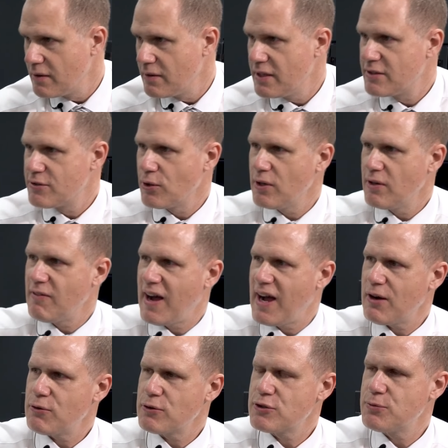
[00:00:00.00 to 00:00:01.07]
Die Zoller
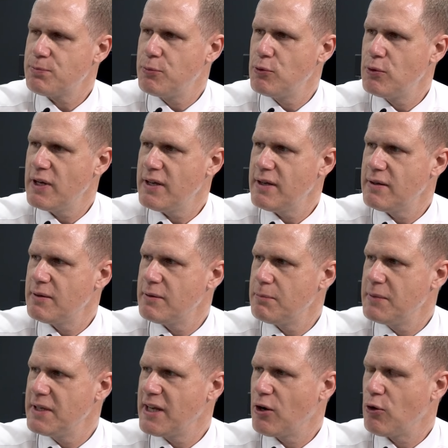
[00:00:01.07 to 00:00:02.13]
Varrox-Spule
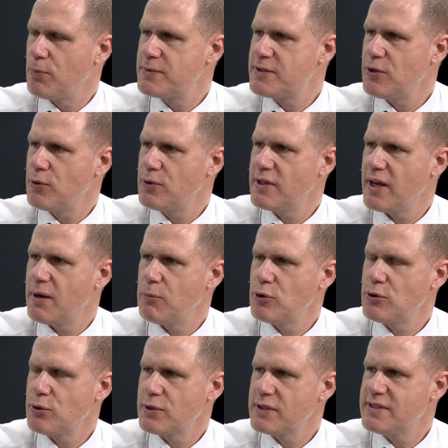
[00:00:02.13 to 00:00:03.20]
mit der Option der
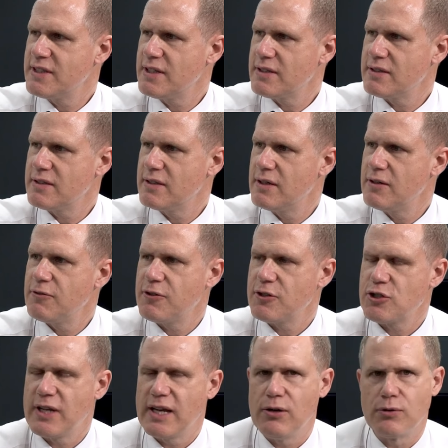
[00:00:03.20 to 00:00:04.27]
motorisierten
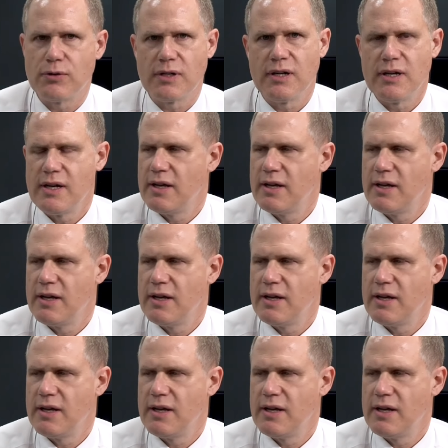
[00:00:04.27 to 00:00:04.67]
Verstellung